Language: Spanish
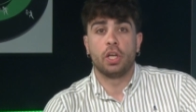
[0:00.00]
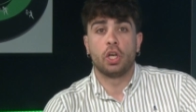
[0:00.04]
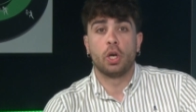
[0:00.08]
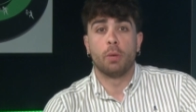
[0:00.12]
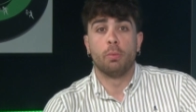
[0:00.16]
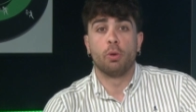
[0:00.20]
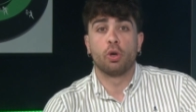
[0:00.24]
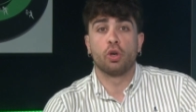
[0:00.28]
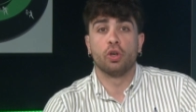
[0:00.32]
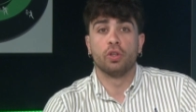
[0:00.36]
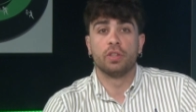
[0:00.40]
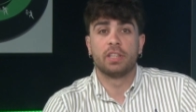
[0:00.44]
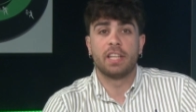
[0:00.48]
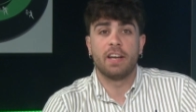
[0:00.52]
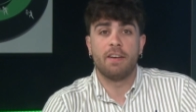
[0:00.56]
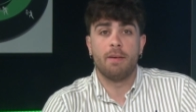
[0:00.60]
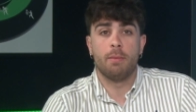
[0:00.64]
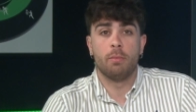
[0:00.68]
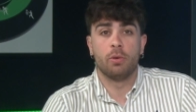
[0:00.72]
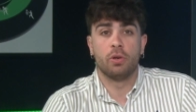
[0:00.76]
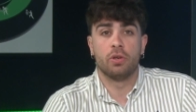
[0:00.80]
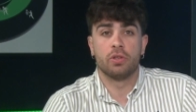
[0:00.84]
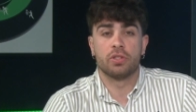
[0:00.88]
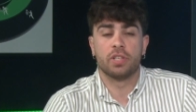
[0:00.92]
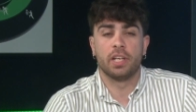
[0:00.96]
Y como
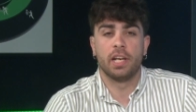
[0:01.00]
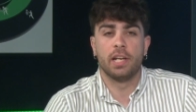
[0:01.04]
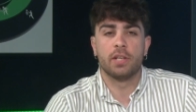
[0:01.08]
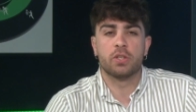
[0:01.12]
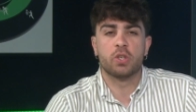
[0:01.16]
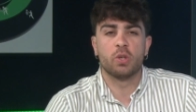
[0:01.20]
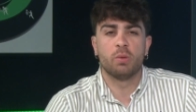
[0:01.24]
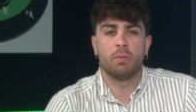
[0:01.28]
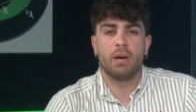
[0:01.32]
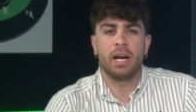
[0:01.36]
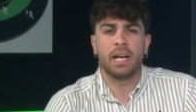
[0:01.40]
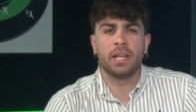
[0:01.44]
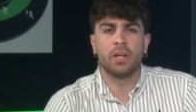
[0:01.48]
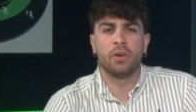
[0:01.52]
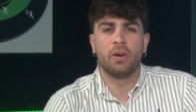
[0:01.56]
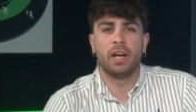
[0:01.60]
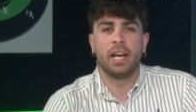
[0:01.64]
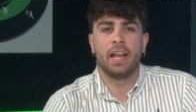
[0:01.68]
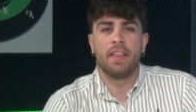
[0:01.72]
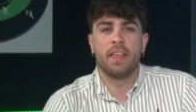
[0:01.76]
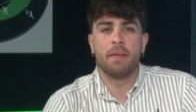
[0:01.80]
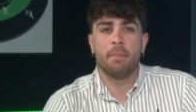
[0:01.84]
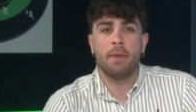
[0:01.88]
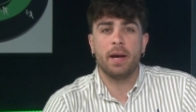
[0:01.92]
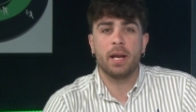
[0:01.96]
contábamos en el
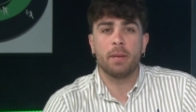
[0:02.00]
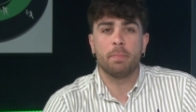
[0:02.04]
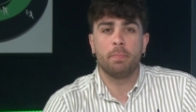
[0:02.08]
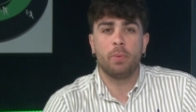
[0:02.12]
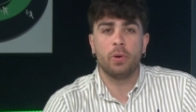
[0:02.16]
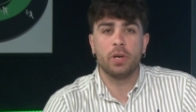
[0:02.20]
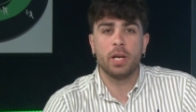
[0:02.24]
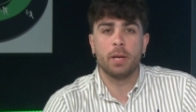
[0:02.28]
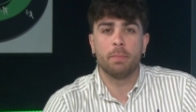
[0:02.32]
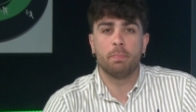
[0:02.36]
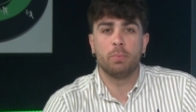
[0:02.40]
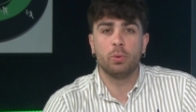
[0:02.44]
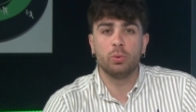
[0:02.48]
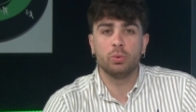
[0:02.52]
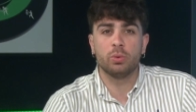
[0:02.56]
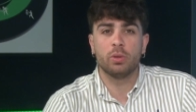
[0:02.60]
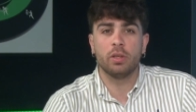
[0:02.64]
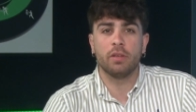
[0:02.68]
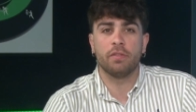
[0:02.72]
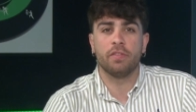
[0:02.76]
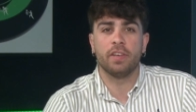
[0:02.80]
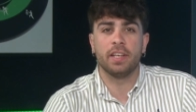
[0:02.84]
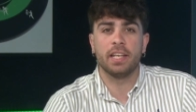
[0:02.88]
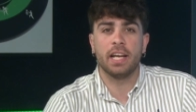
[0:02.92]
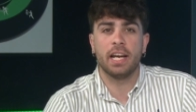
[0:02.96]
sumario, el Ademar pone
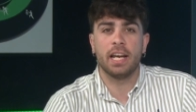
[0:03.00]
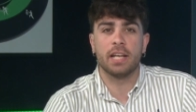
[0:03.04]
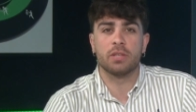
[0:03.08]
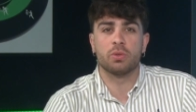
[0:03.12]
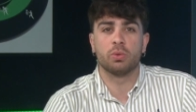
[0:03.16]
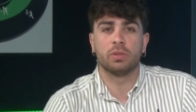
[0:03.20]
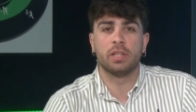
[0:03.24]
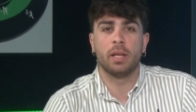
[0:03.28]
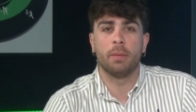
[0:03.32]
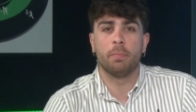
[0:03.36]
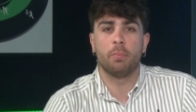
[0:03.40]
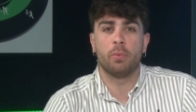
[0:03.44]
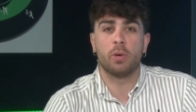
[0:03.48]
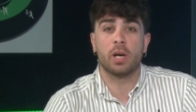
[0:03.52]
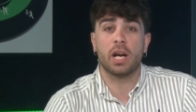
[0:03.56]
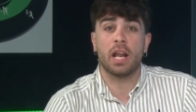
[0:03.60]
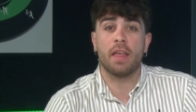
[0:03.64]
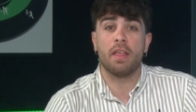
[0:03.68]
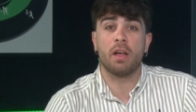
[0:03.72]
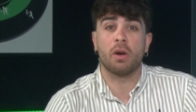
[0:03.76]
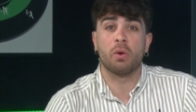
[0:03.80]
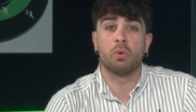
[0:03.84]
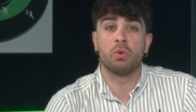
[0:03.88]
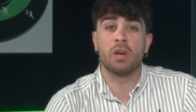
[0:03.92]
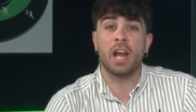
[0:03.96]
punto y final a su
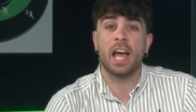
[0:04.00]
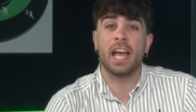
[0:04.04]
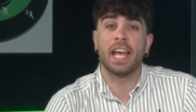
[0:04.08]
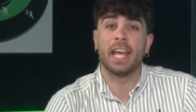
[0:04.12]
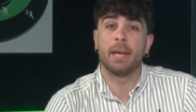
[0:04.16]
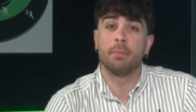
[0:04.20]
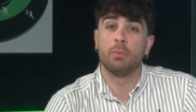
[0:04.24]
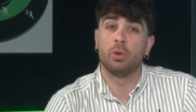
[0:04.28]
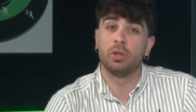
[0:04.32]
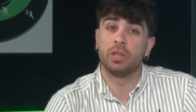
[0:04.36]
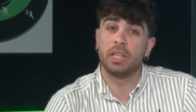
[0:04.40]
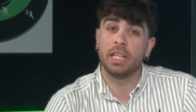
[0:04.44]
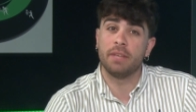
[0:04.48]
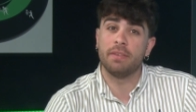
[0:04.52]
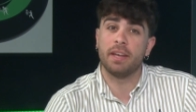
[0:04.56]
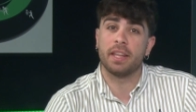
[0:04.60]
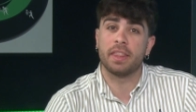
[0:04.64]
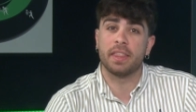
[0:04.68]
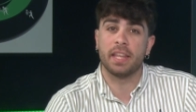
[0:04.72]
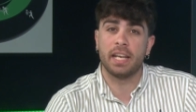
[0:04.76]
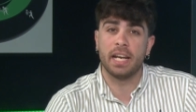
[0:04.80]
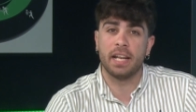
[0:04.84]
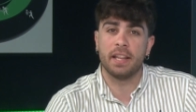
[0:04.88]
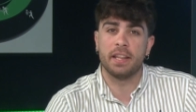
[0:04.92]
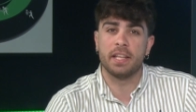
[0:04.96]
temporada con una
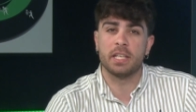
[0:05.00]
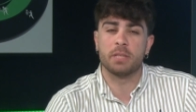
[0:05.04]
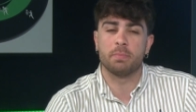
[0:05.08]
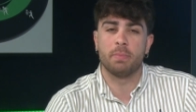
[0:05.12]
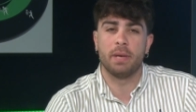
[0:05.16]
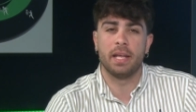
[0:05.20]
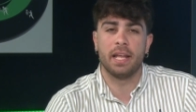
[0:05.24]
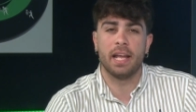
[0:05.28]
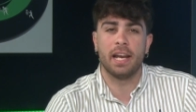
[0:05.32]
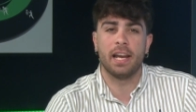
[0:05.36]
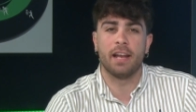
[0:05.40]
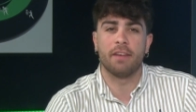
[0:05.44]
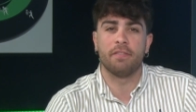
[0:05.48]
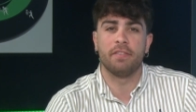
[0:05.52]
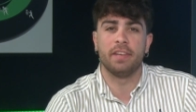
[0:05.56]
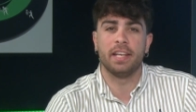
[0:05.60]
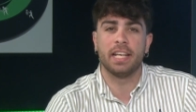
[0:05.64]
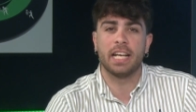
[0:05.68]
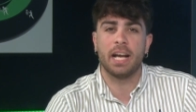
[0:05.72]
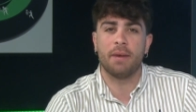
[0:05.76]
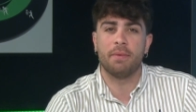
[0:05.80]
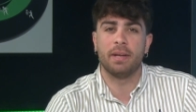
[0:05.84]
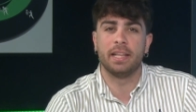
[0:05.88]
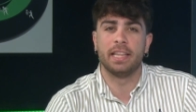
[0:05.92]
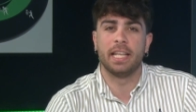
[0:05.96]
emotiva cena de despedida en la
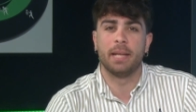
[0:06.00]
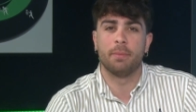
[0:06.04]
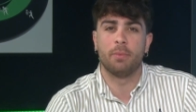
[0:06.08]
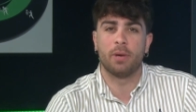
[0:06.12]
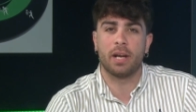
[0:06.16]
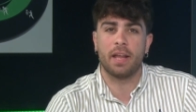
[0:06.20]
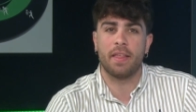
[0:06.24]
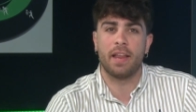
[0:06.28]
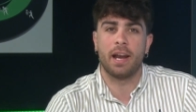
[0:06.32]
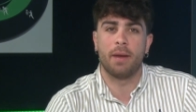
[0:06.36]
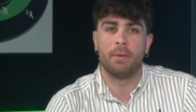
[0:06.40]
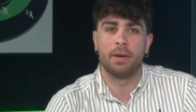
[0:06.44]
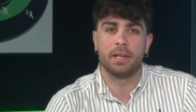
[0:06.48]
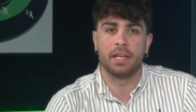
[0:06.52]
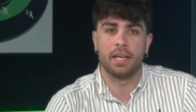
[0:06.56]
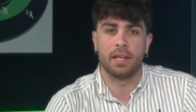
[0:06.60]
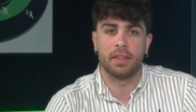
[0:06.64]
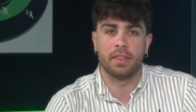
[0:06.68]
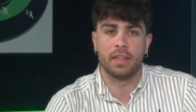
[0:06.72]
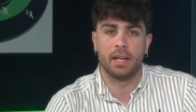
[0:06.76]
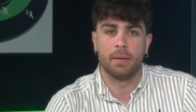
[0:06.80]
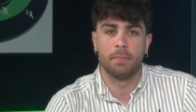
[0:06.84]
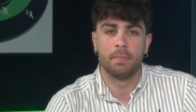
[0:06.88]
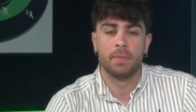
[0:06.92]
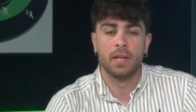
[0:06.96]
finca Valdemora de la
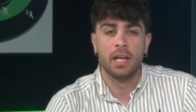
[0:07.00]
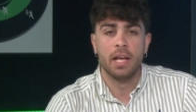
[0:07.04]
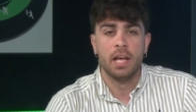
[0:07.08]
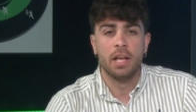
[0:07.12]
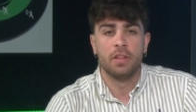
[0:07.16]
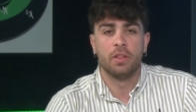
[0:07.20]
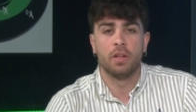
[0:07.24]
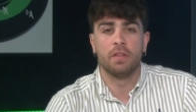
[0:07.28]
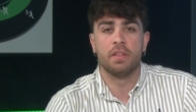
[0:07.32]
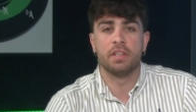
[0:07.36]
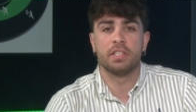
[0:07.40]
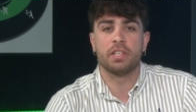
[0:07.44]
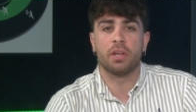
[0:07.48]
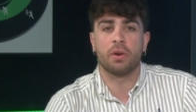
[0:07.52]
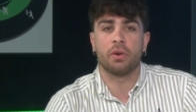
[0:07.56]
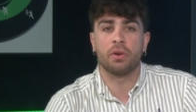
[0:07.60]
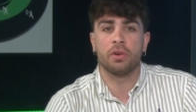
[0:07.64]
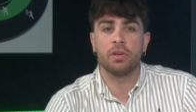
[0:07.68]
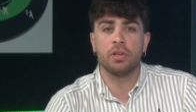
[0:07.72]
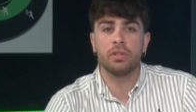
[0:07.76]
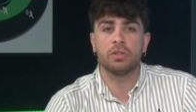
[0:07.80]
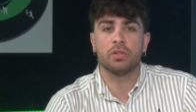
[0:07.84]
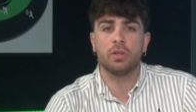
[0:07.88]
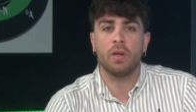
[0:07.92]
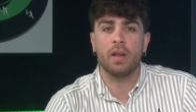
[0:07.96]
Bañeza, donde se
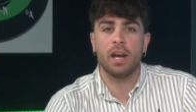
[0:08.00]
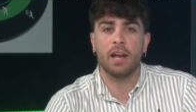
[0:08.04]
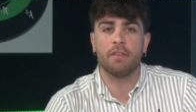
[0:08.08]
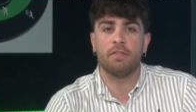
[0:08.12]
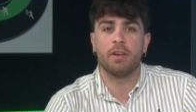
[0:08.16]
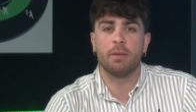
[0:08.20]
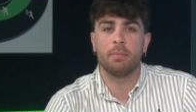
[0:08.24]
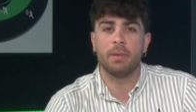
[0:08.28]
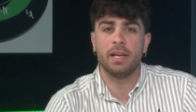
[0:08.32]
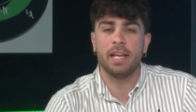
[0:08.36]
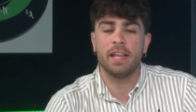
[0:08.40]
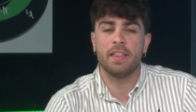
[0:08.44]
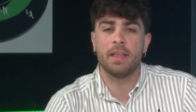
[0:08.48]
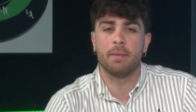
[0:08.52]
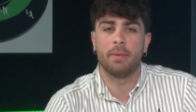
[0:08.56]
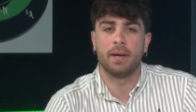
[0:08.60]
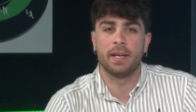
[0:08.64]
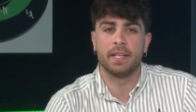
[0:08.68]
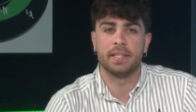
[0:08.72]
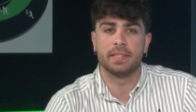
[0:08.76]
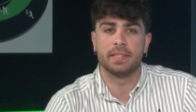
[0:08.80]
reunió toda la familia de